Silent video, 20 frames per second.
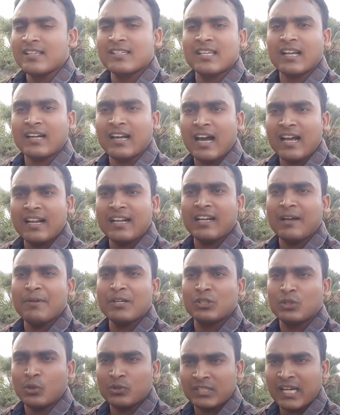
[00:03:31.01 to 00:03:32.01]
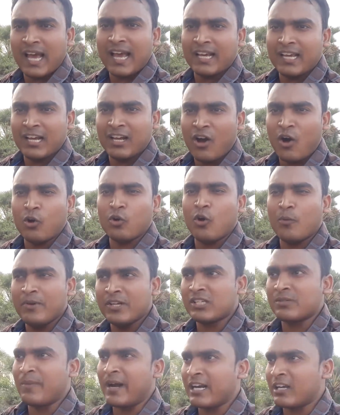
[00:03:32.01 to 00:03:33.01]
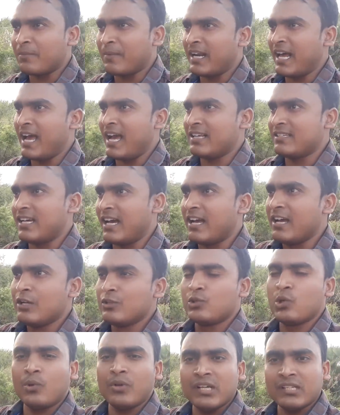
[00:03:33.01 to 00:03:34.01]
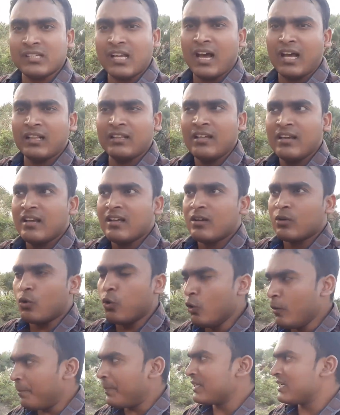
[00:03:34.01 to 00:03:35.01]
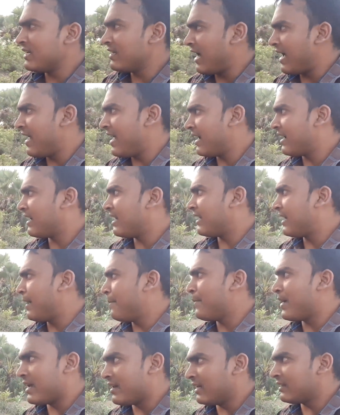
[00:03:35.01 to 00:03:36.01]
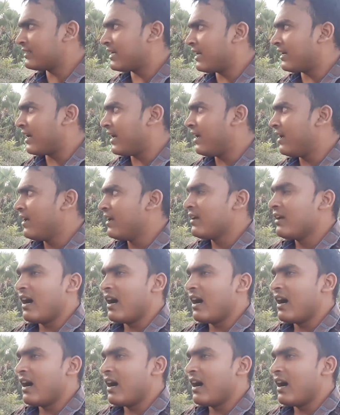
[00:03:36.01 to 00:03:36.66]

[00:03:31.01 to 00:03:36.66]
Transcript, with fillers: सरकार ने कभी सोचा है कि गाँव को भी स्मार्ट बनाया जाए जो किसान खून पसीना एक करके मेहनत करके